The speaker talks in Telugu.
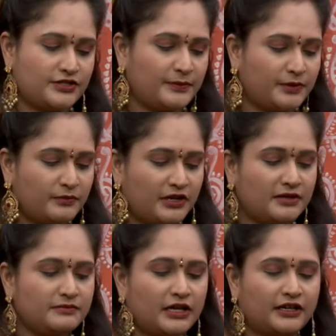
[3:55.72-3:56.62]
సో ఇప్పుడు
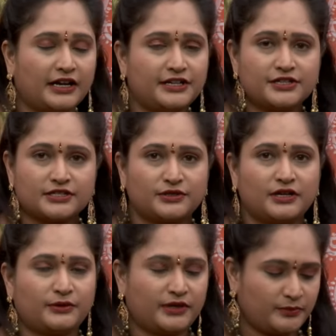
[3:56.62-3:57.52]
మనం గ్రైండ్
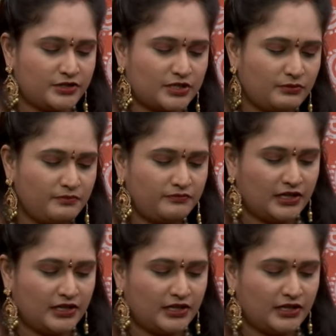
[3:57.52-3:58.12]
చేసుకున్నటువంటి మిశ్రమం